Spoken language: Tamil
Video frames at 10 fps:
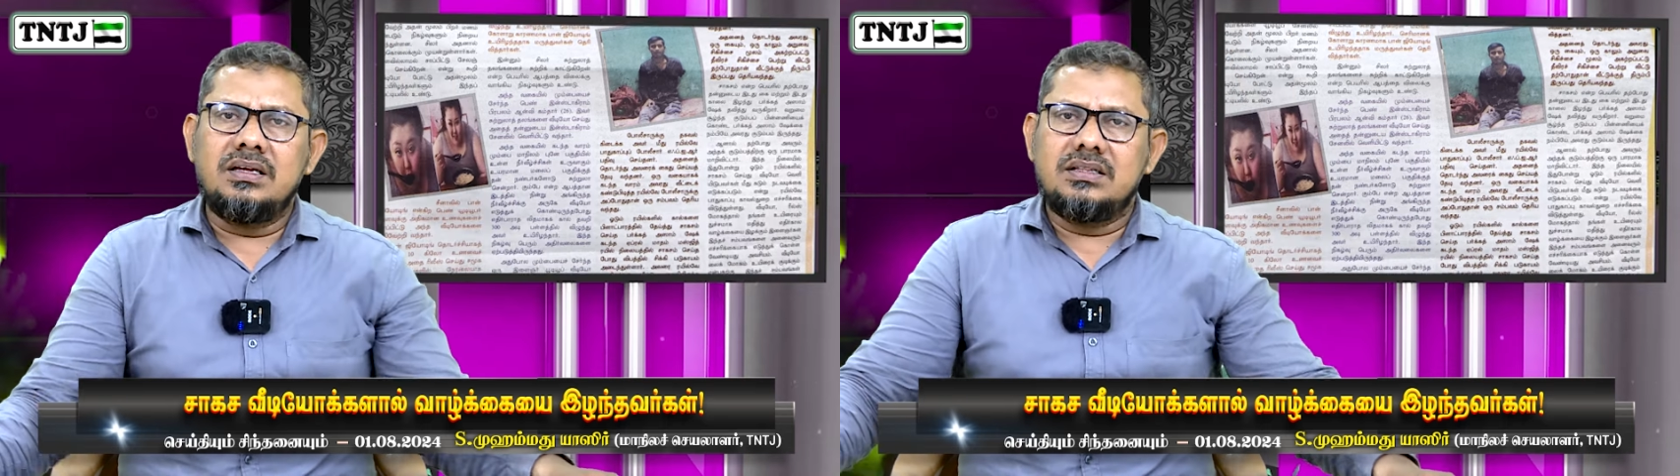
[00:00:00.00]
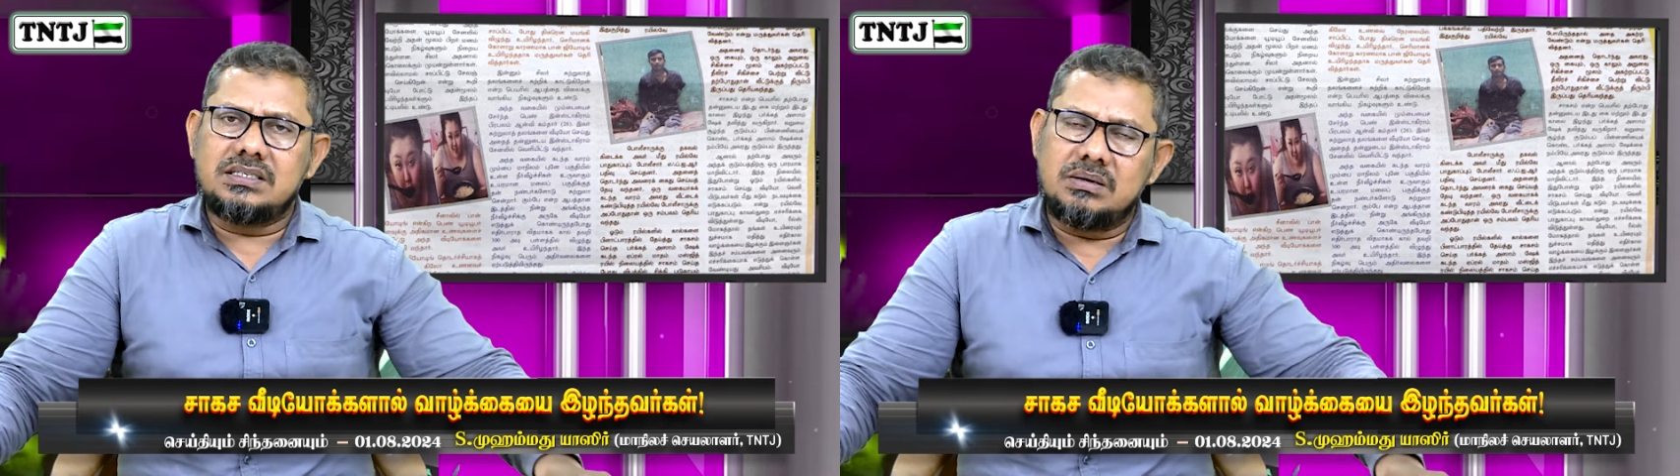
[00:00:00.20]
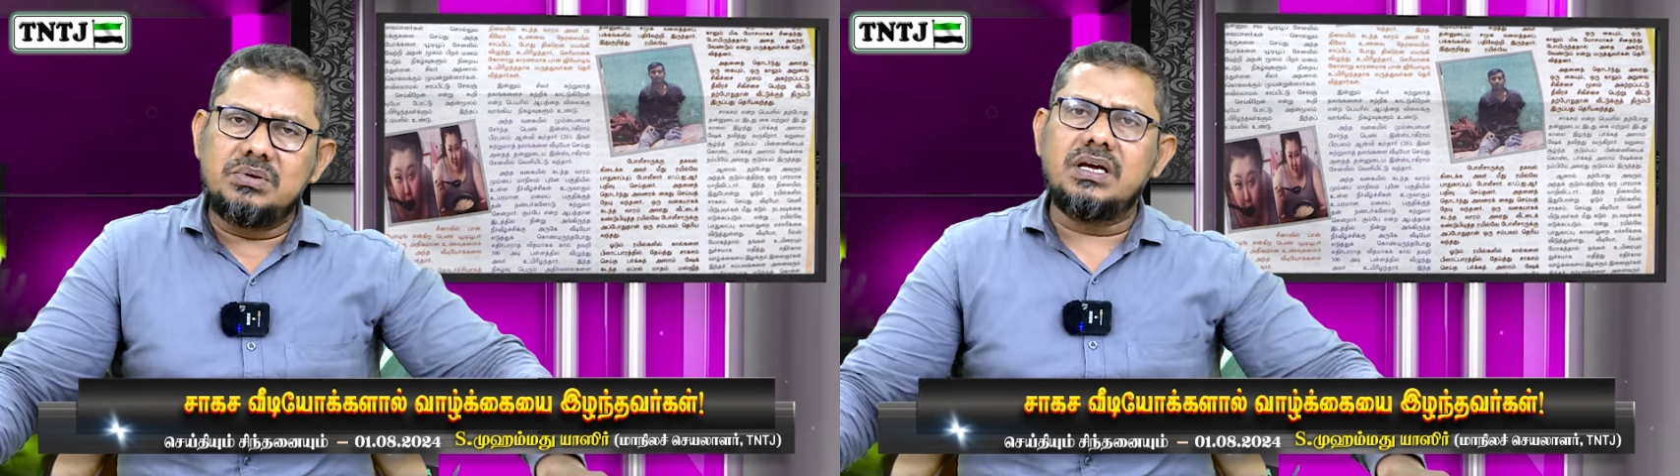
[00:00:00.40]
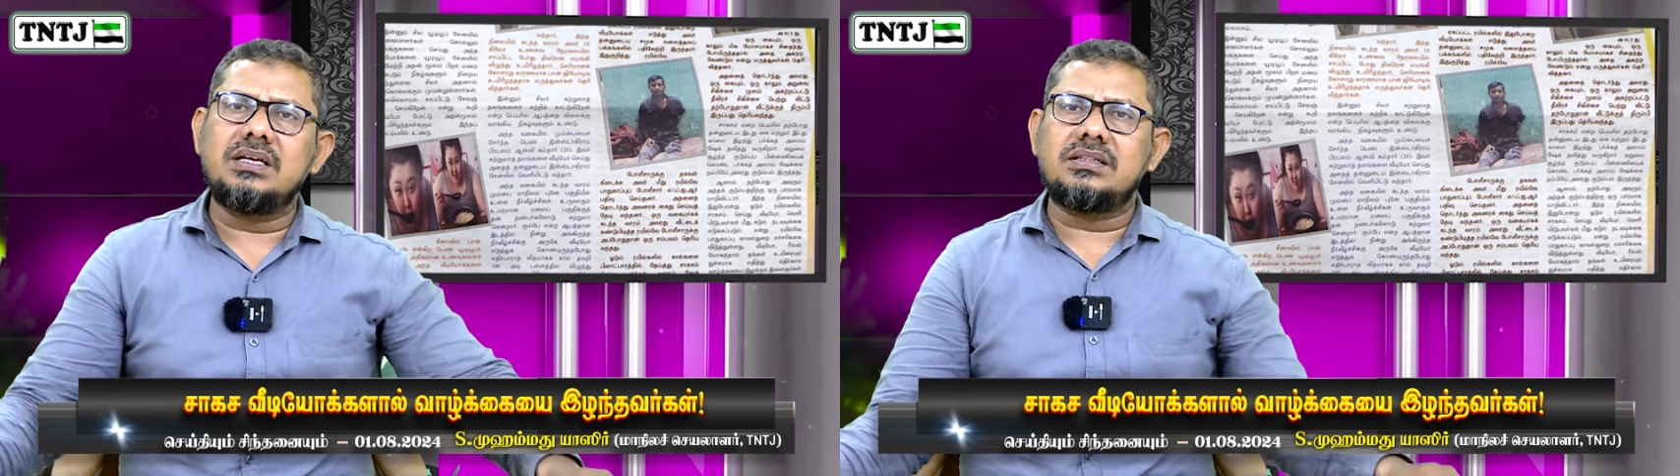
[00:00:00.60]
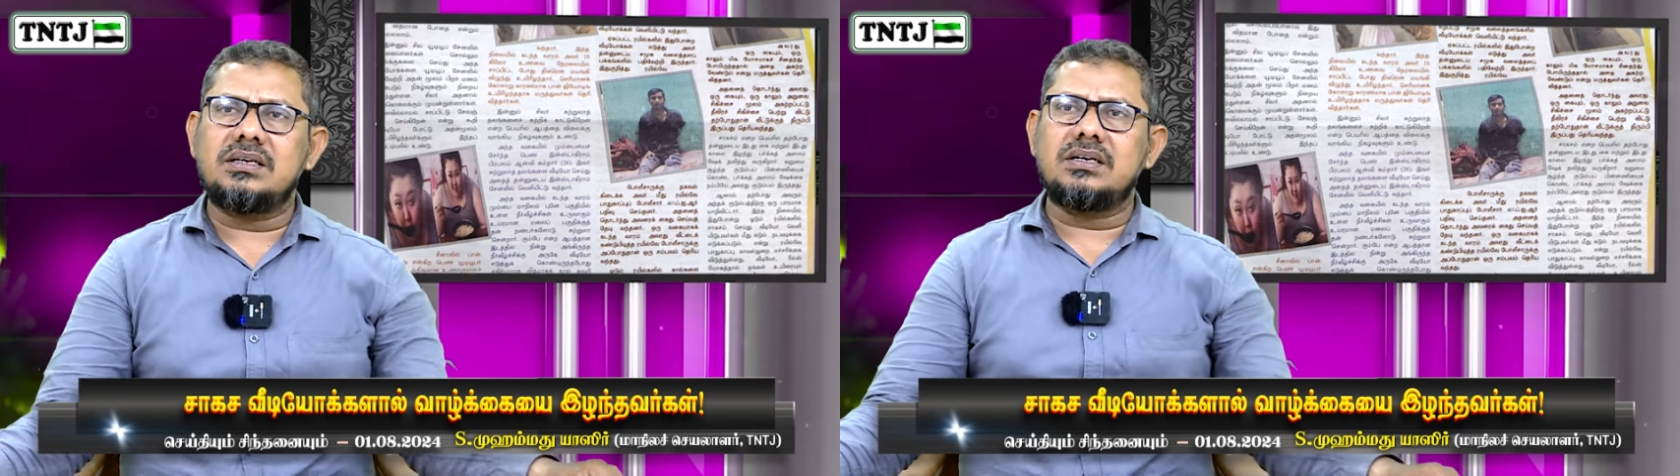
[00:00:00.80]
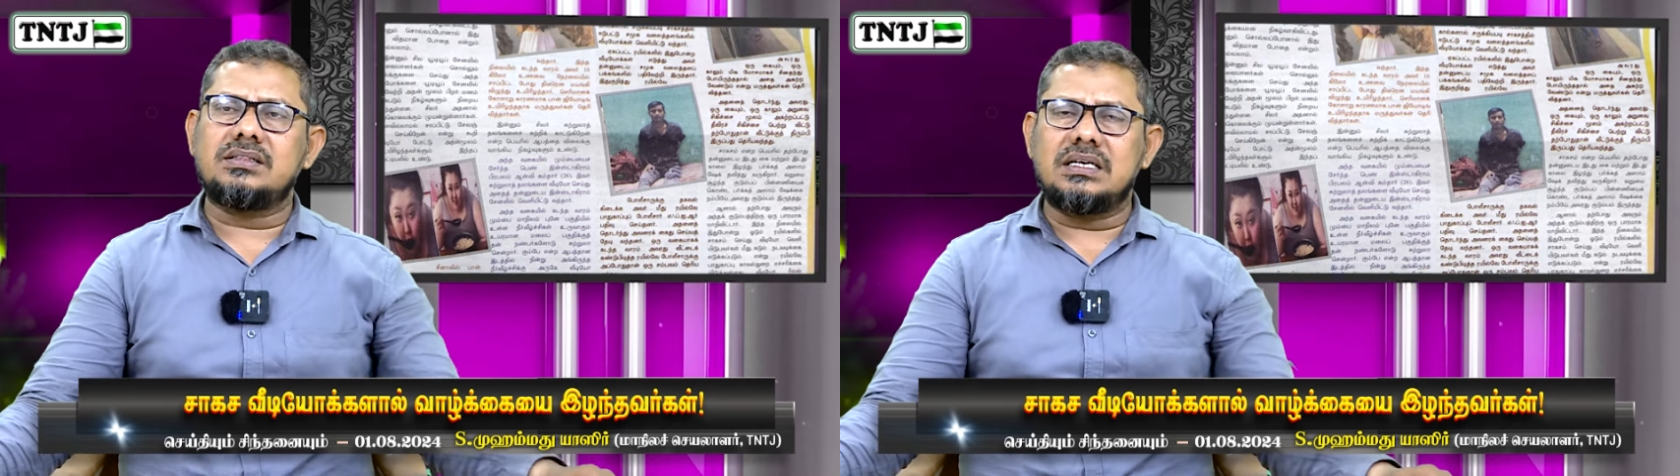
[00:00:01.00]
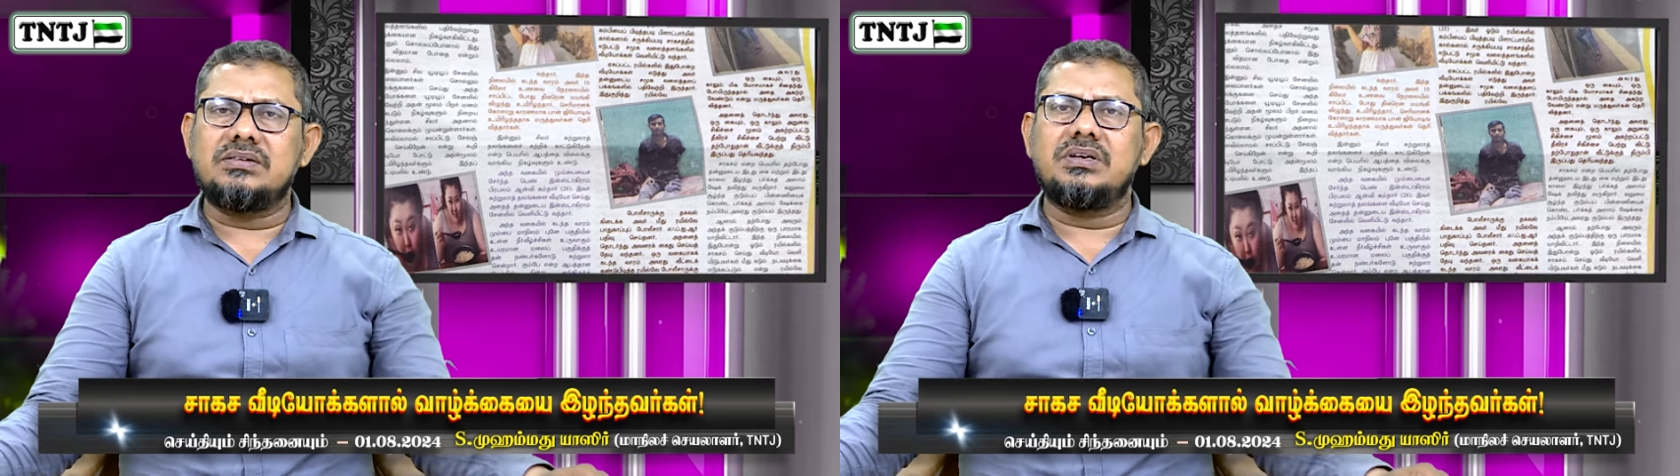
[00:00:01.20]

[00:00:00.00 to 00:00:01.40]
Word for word: இந்த சமுதாயத்திற்கு தர